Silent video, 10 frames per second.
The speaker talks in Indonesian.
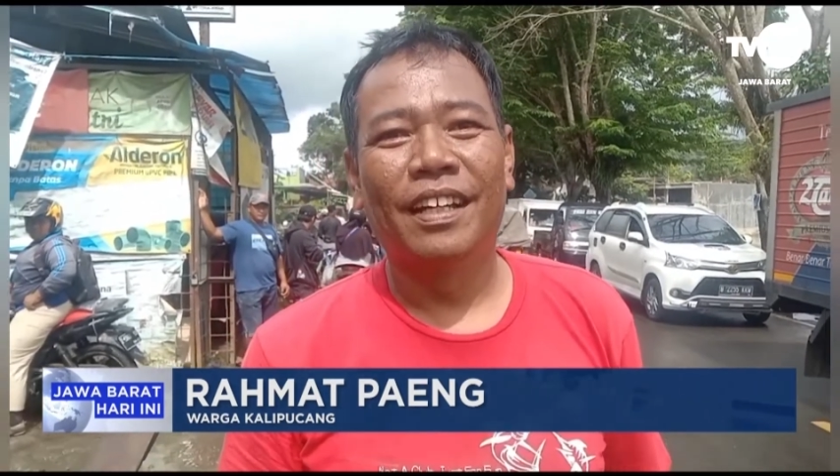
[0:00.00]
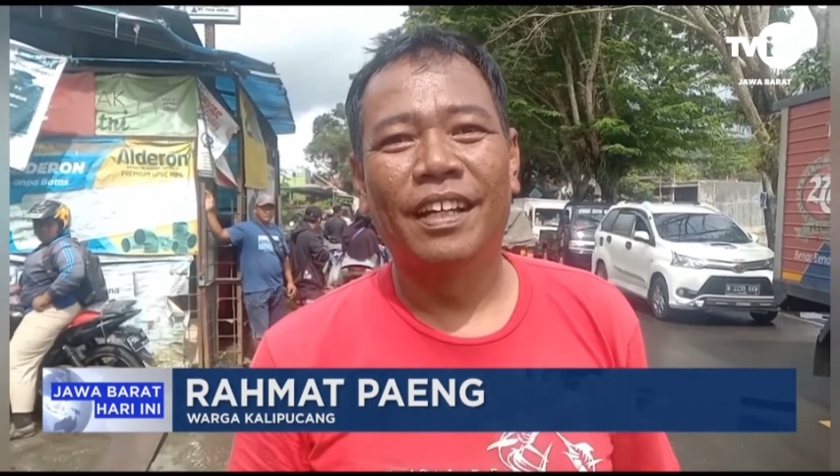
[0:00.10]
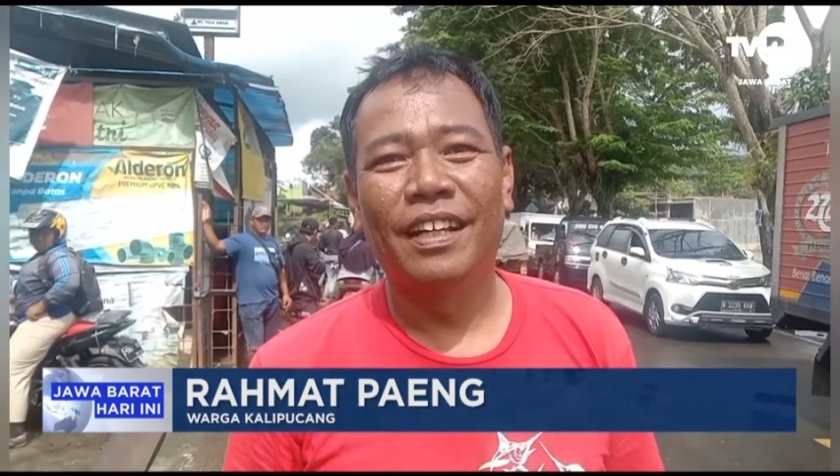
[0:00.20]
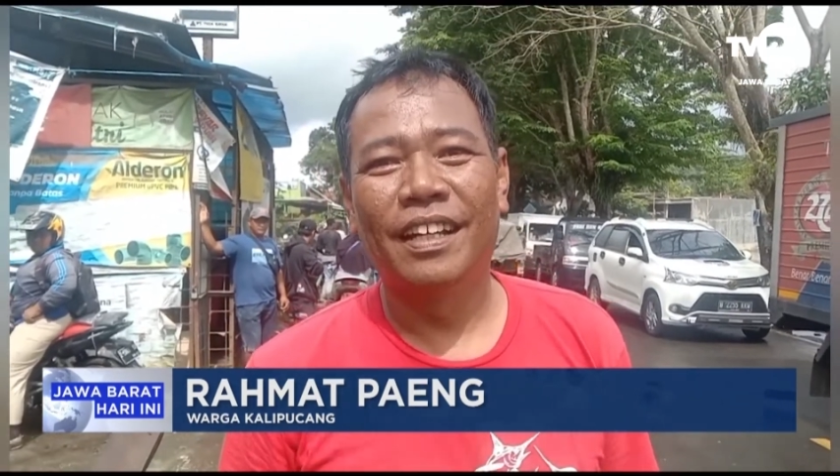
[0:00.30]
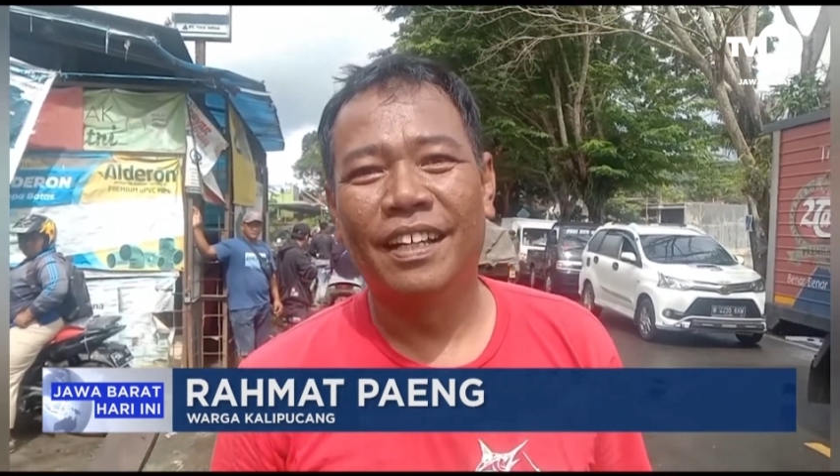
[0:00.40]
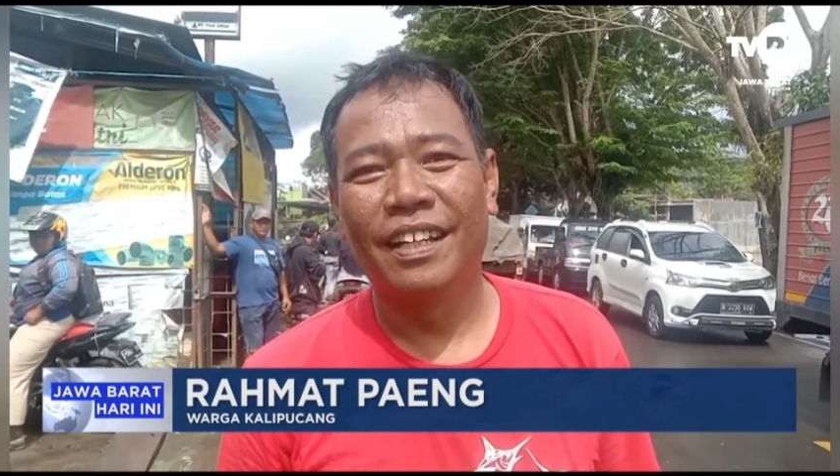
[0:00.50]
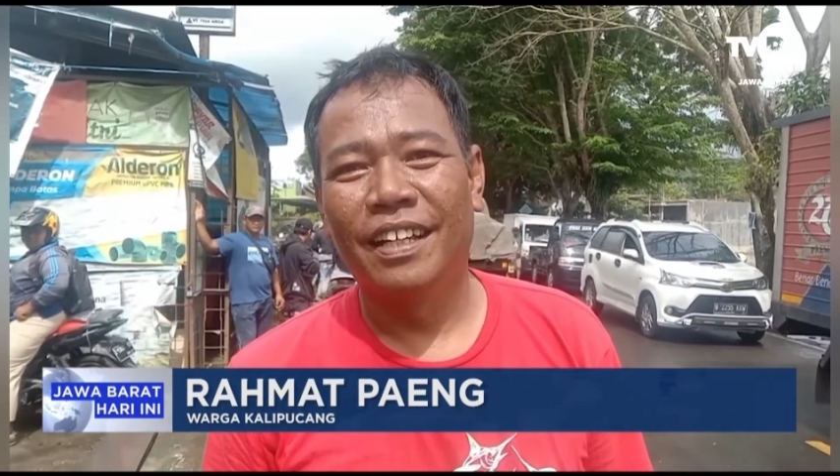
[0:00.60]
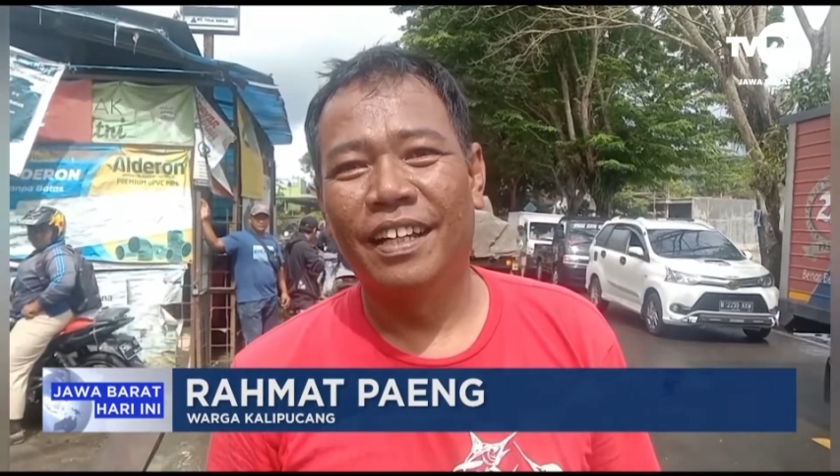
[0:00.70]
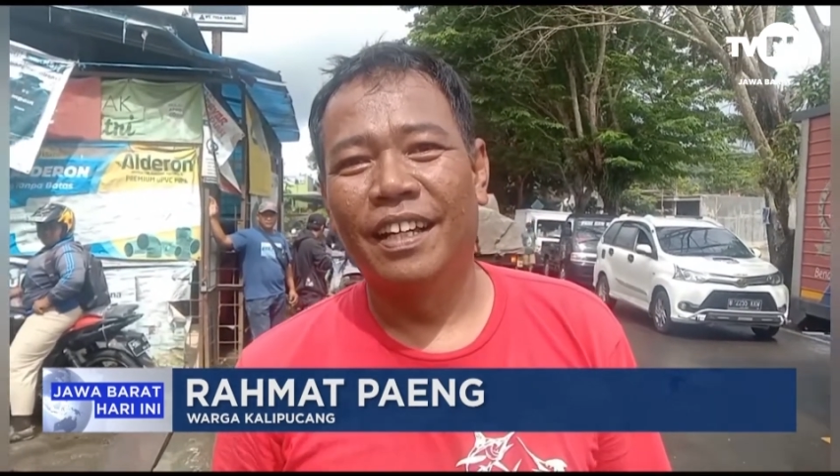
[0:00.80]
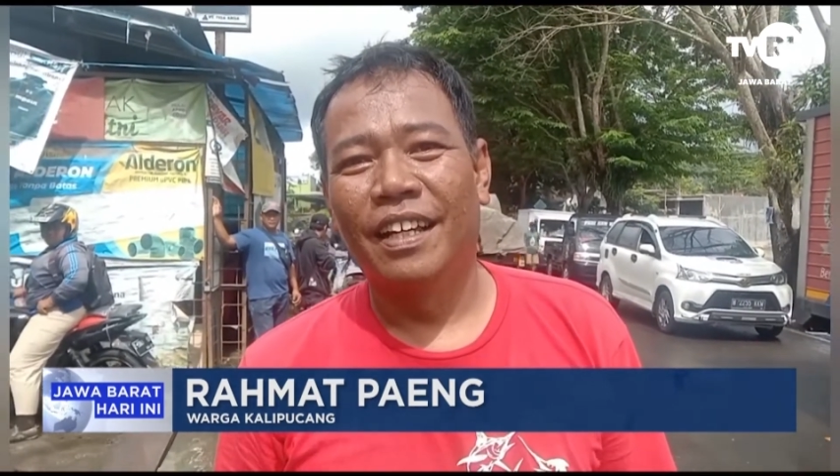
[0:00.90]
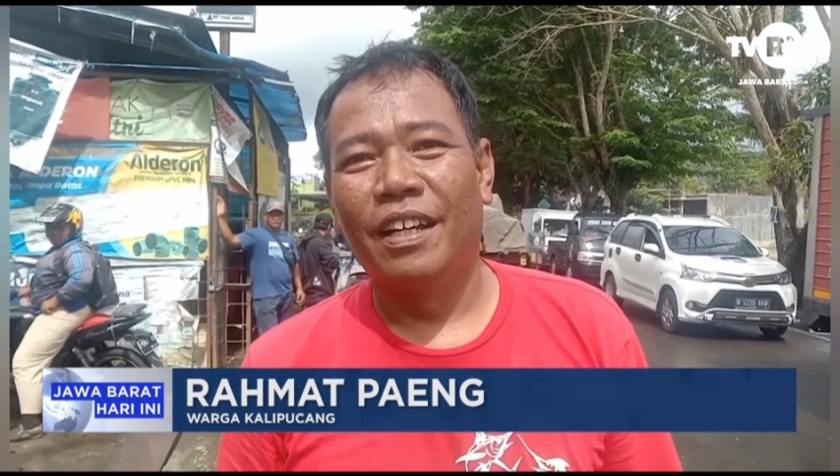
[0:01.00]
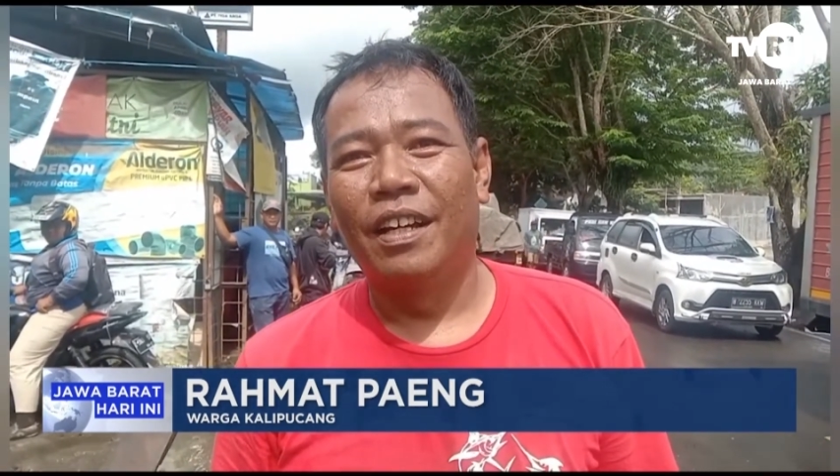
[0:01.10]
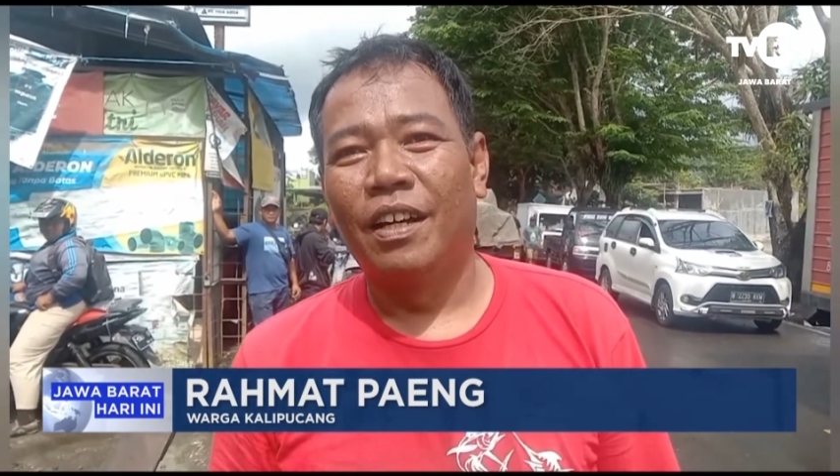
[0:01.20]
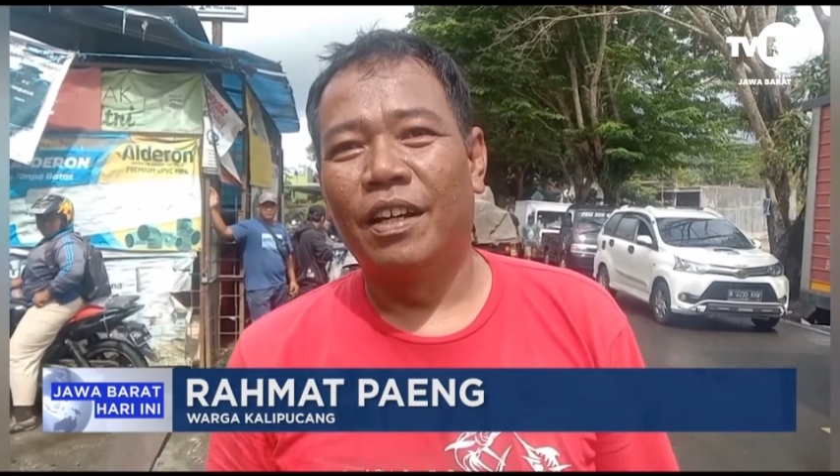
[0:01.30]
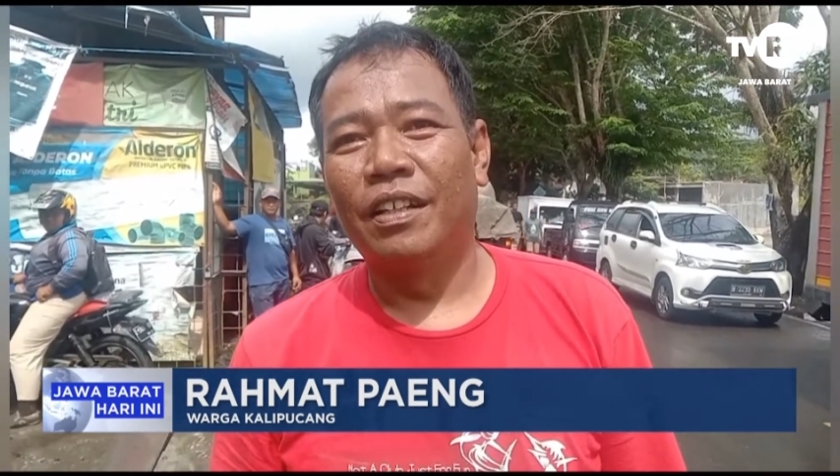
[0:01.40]
Ini sudah berlangsung berapa
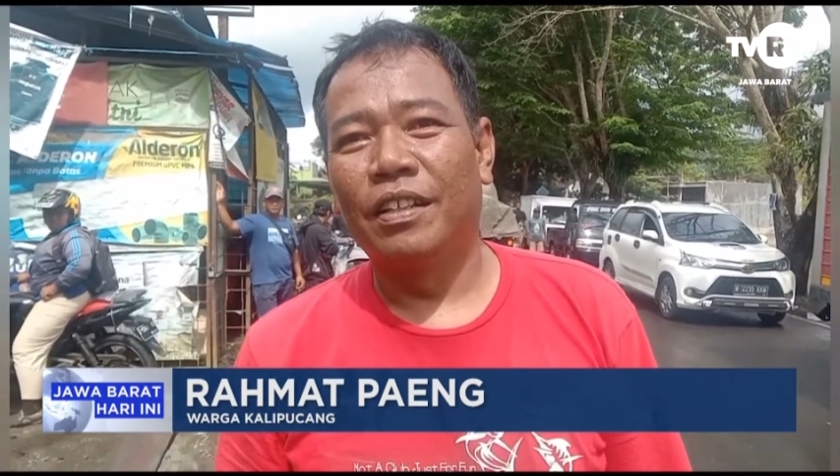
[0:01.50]
lama ini?